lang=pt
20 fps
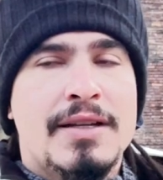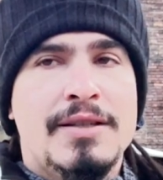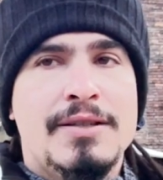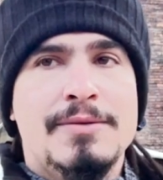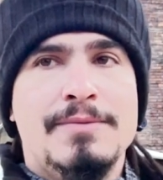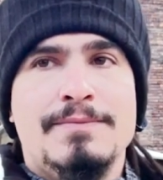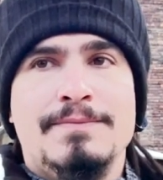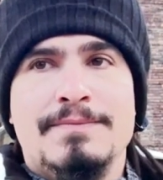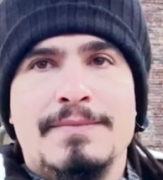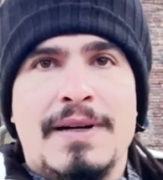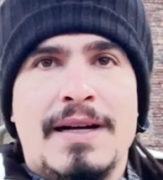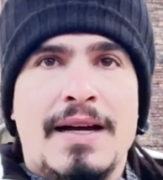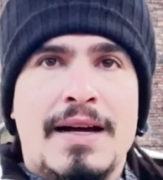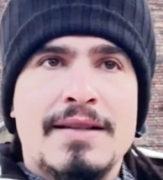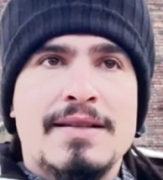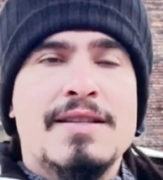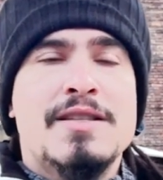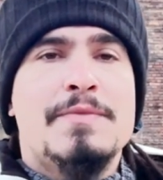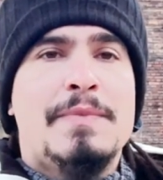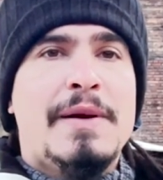aí a,
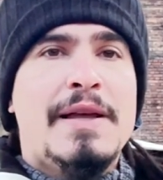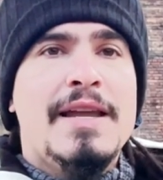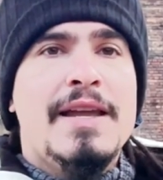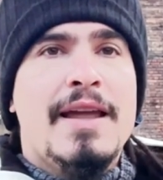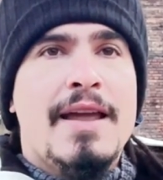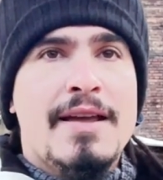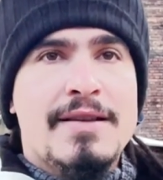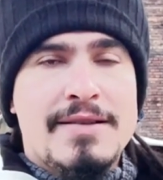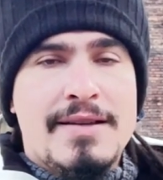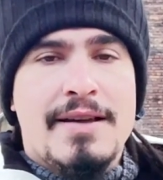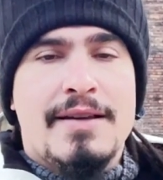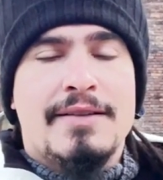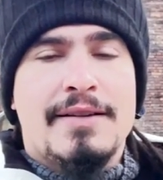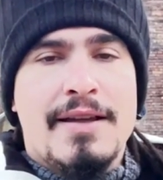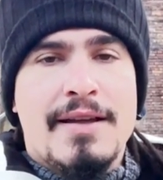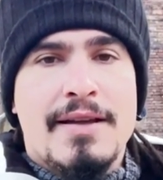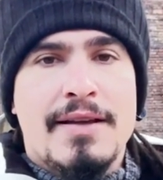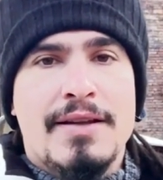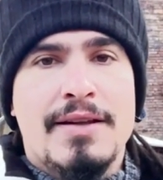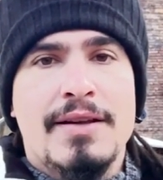essa experiência que
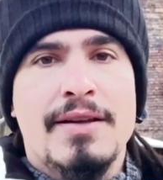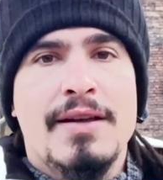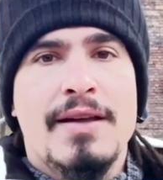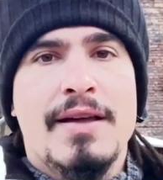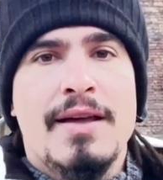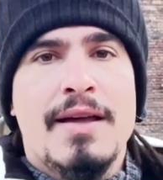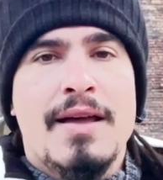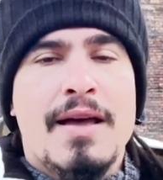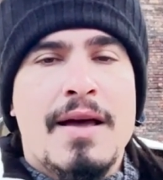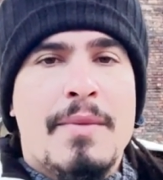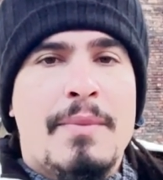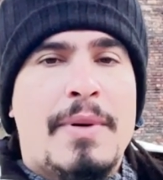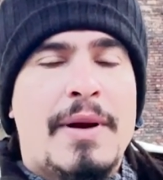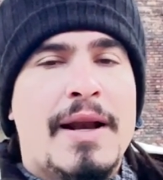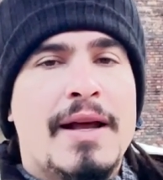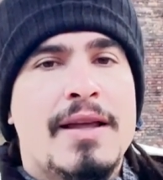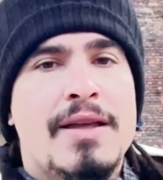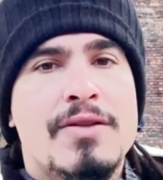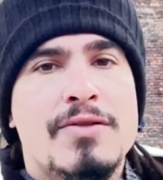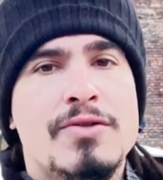tem aqui
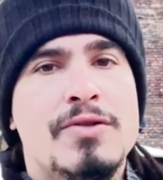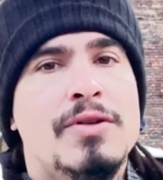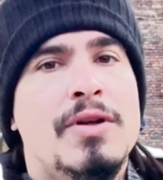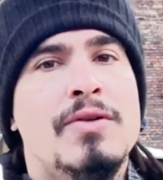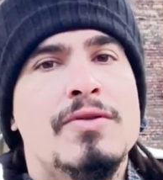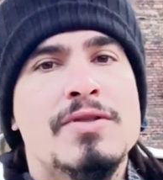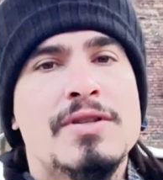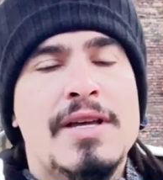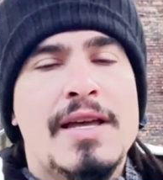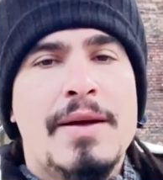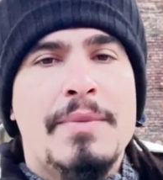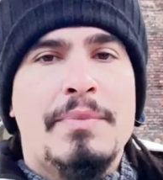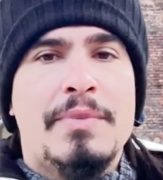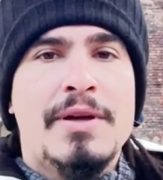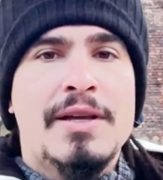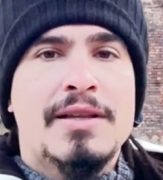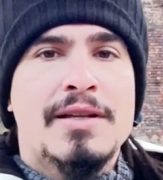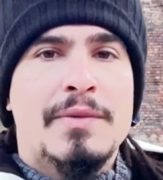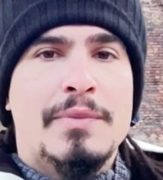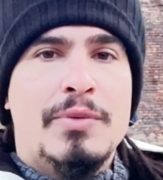para que isso não se
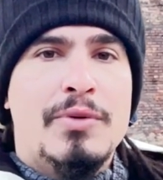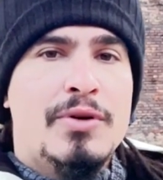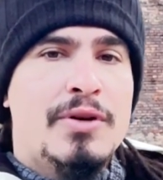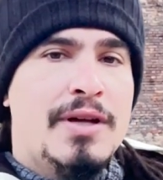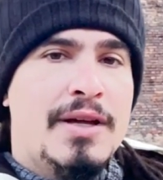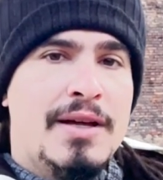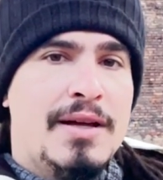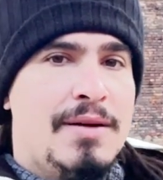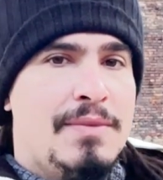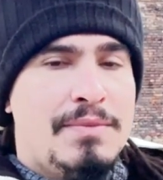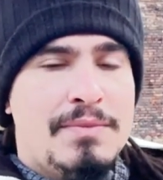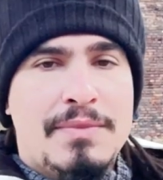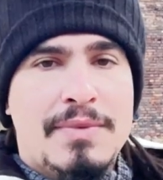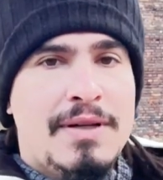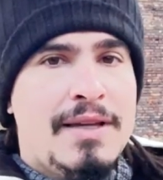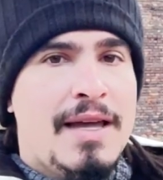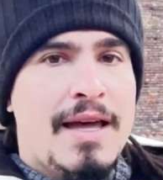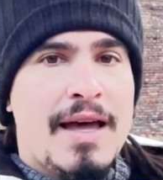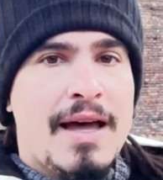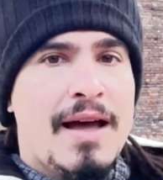repita, porque
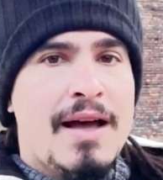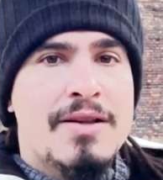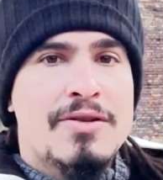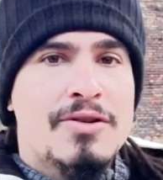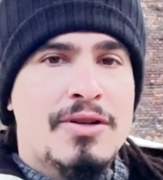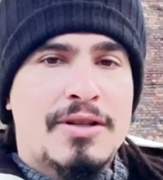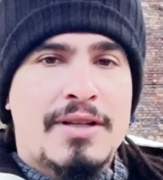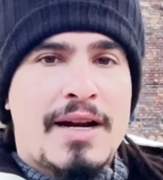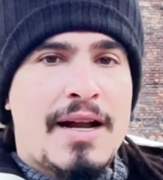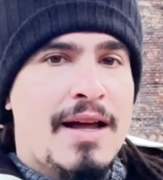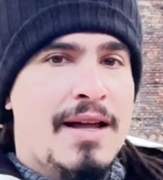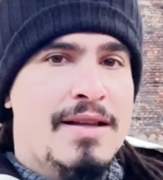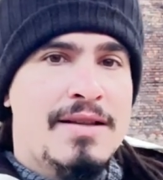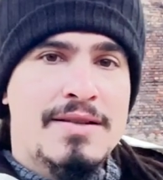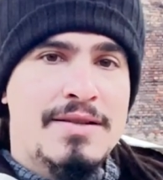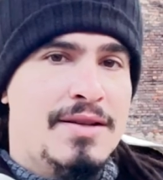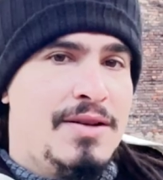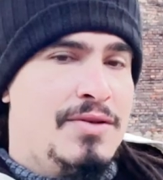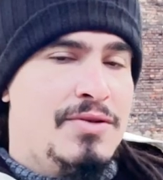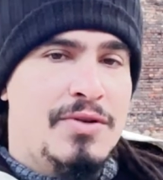guerra só
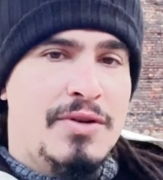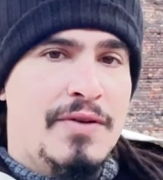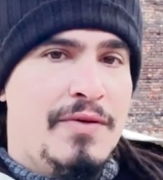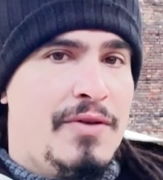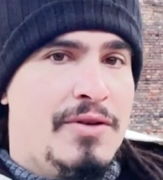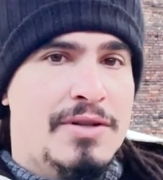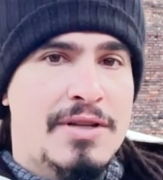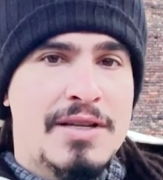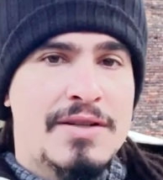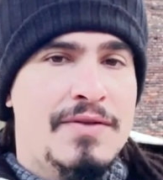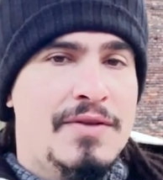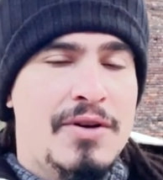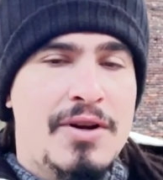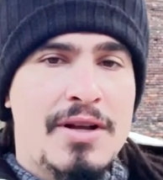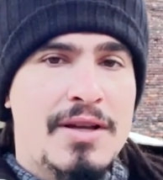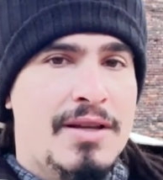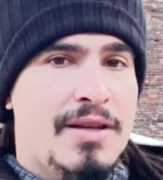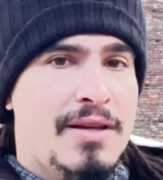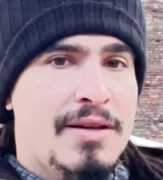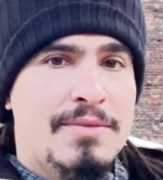traz isso que vocês viram
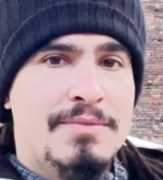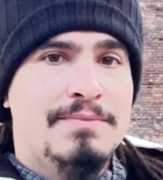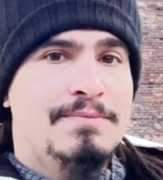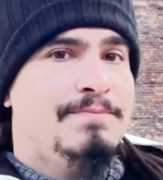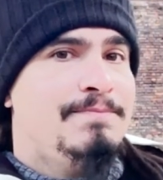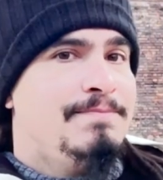aqui,